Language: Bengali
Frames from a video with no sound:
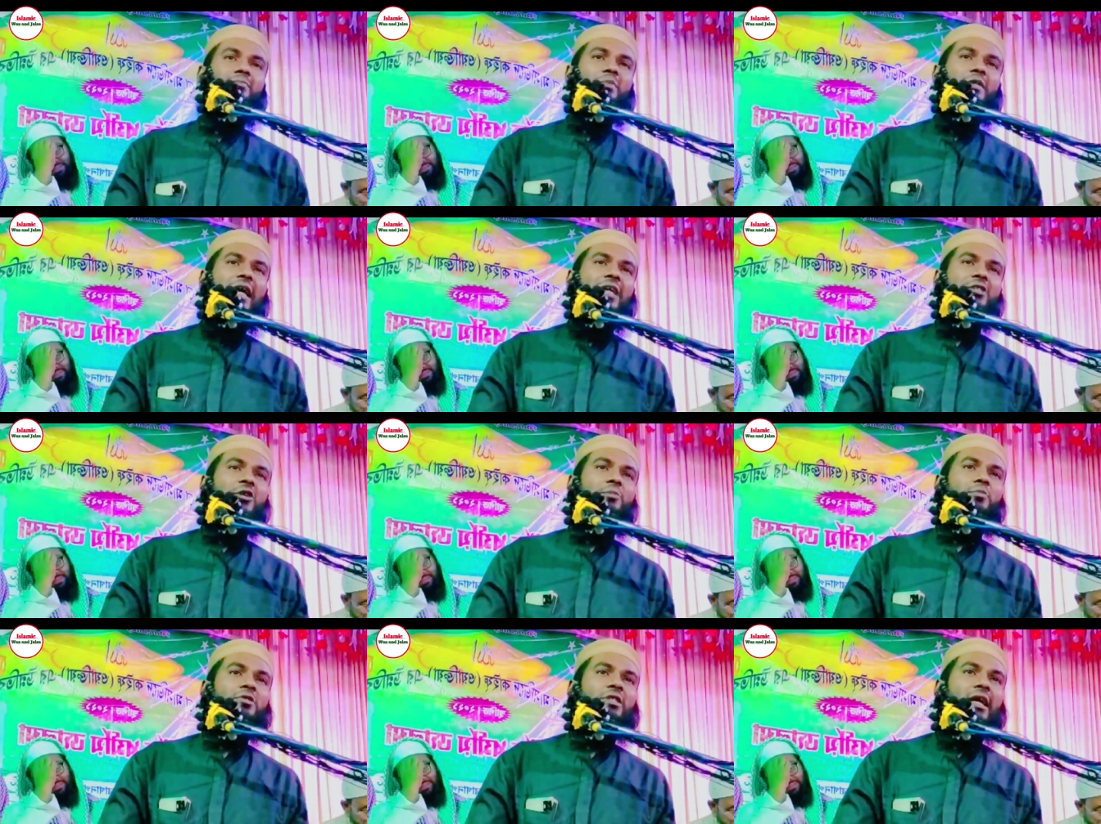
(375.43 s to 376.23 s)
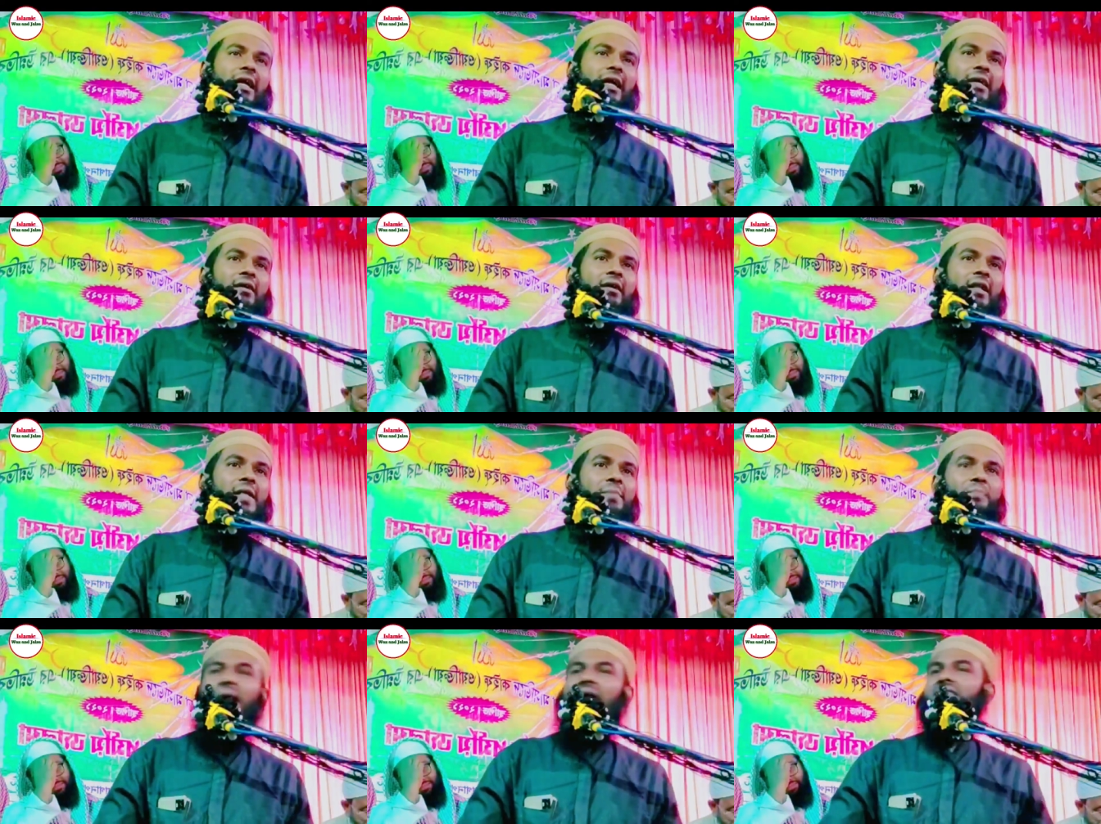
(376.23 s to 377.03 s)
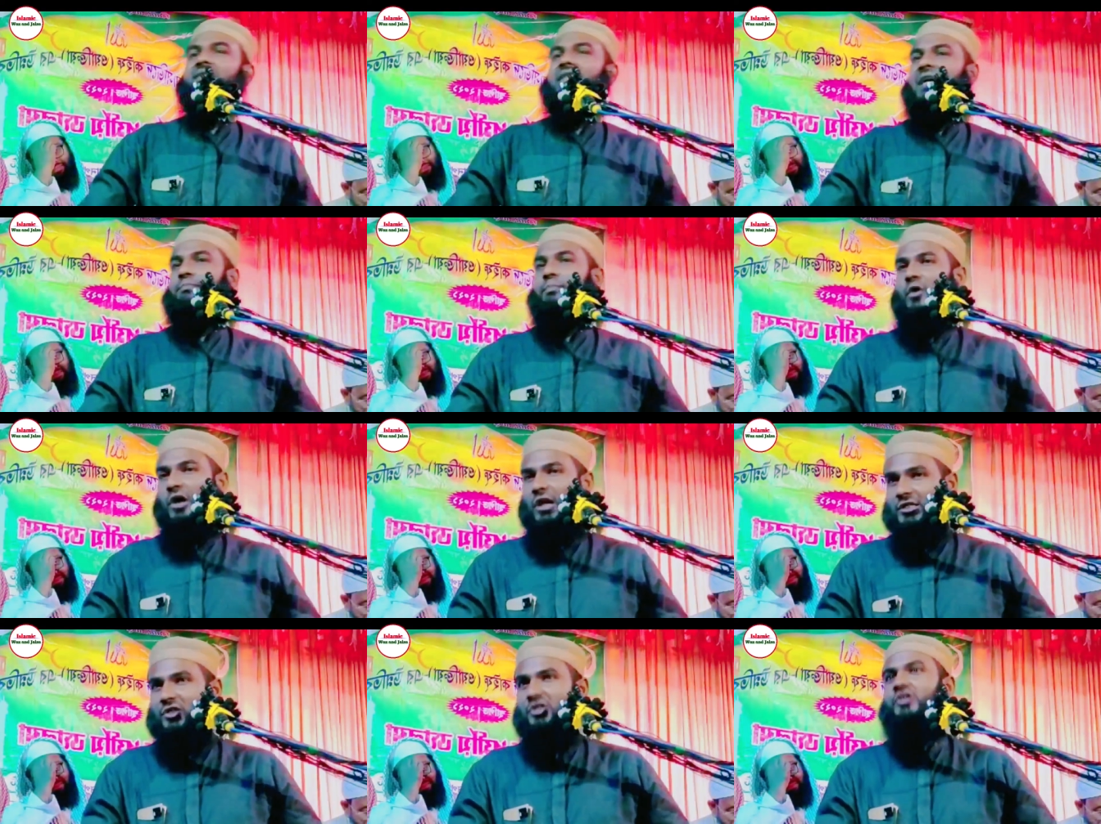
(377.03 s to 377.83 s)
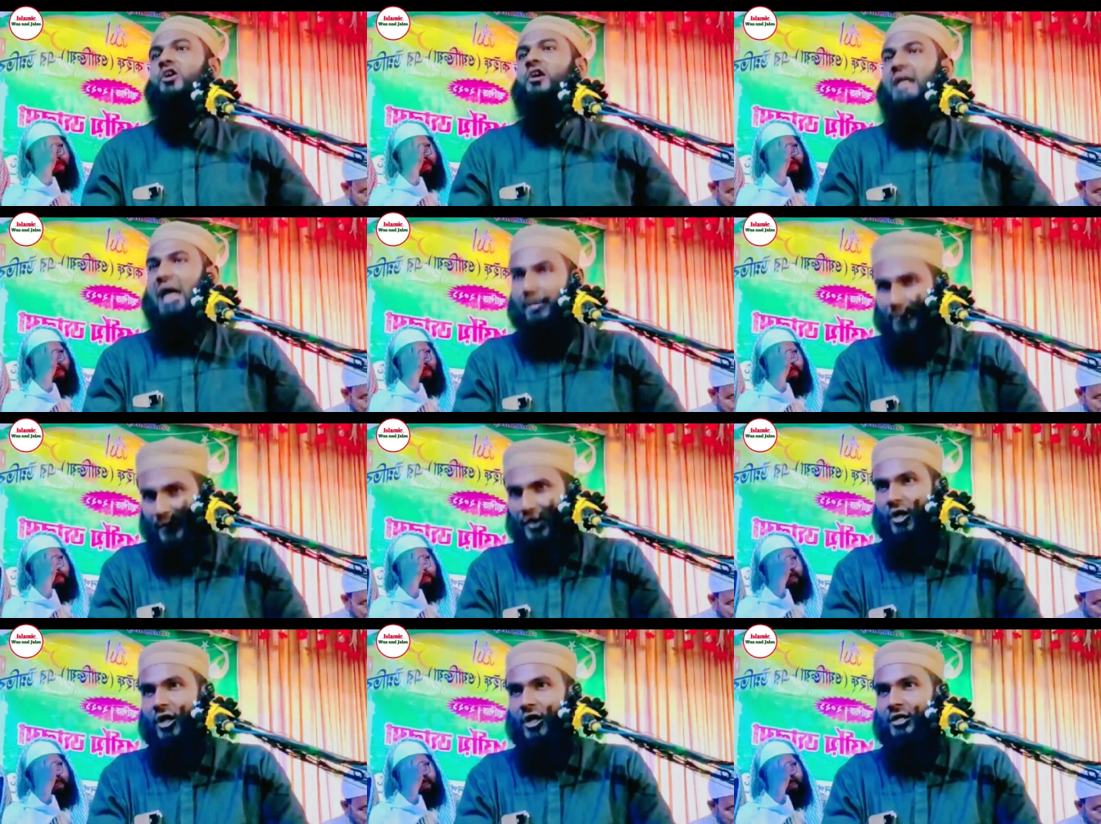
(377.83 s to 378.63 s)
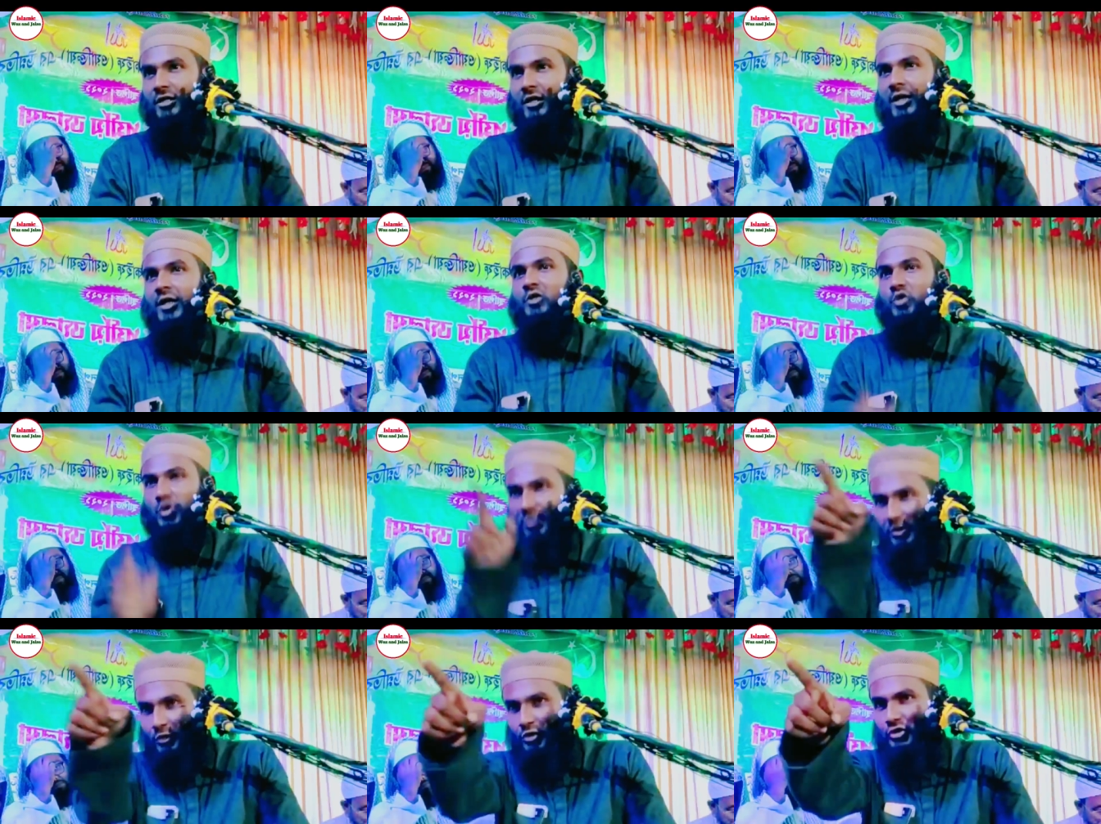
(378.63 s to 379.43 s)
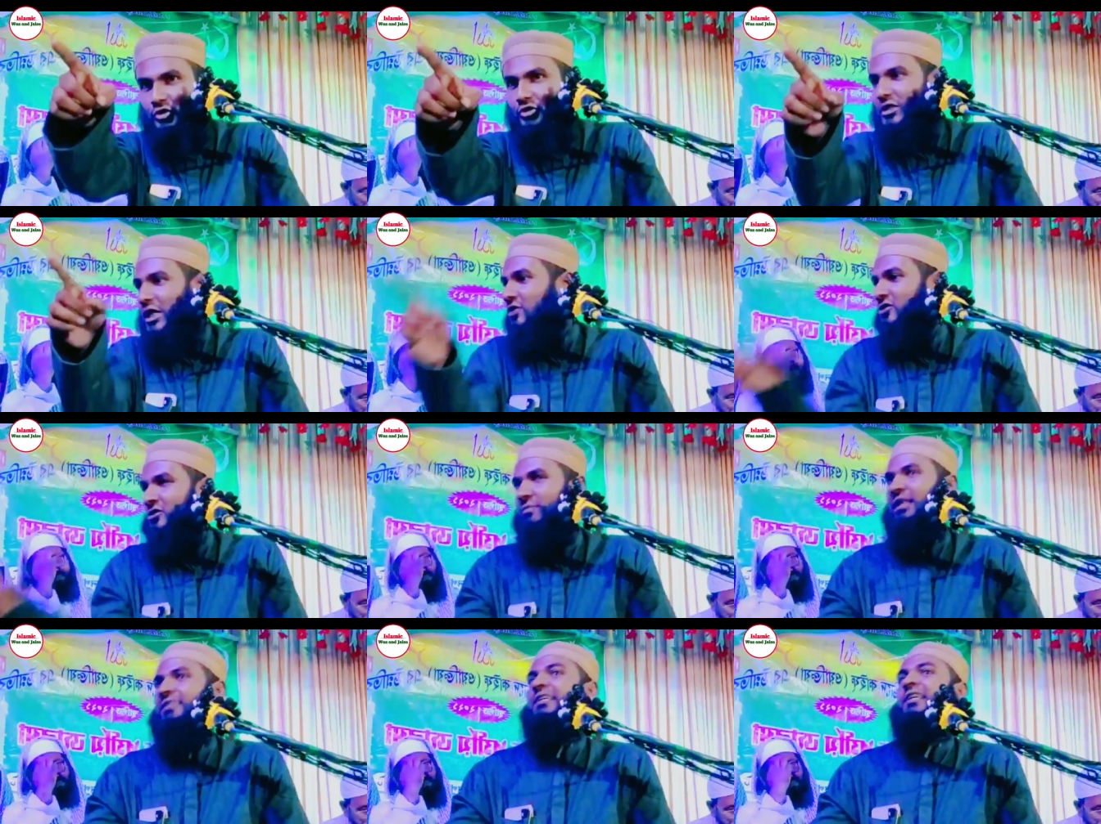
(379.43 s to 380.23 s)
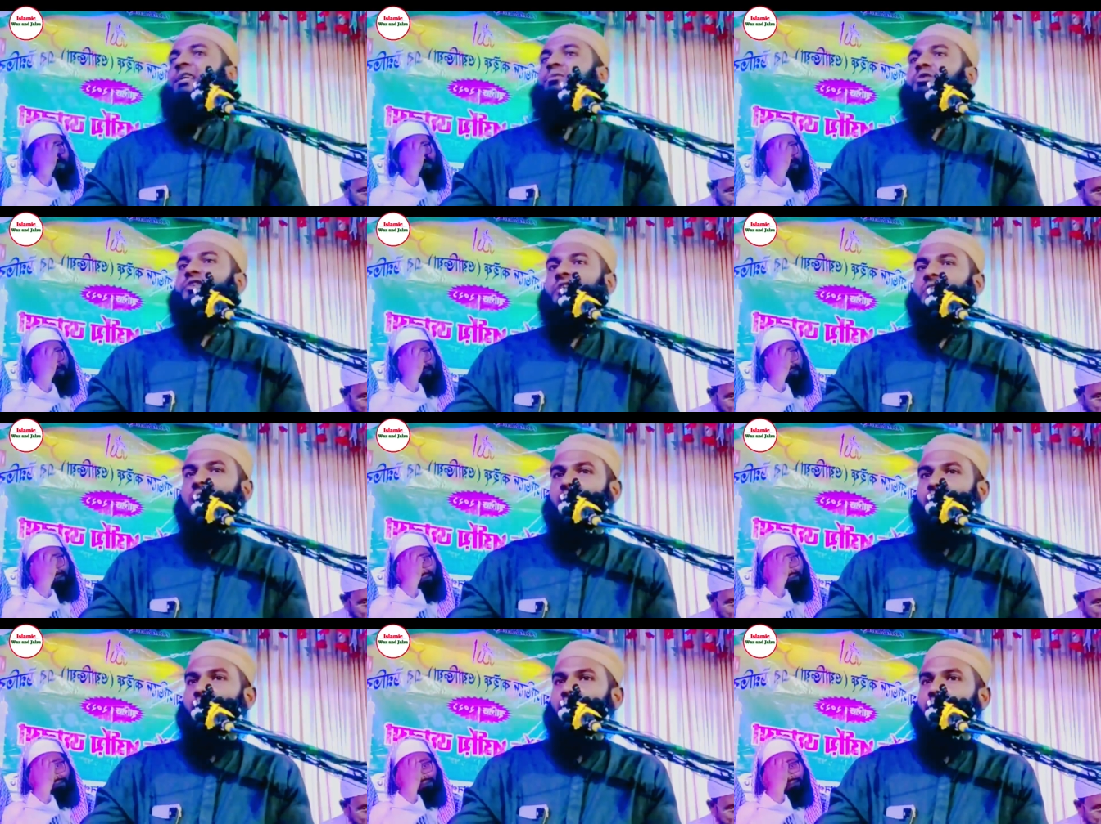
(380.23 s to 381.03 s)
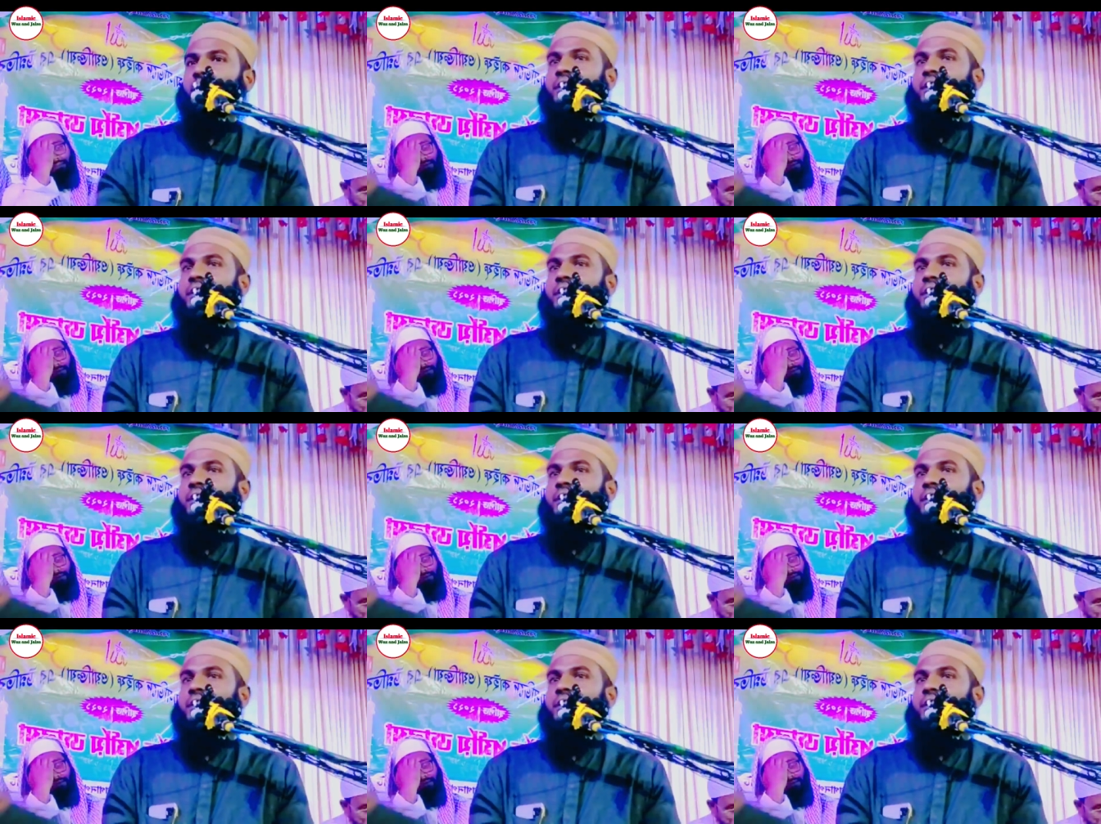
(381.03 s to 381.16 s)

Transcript: বিয়াদব কোথাকারে প্যান্ট শার্ট পরলে যদিও কাফের হয় তুমি হুজুর যখন মাজারে বসে থাকো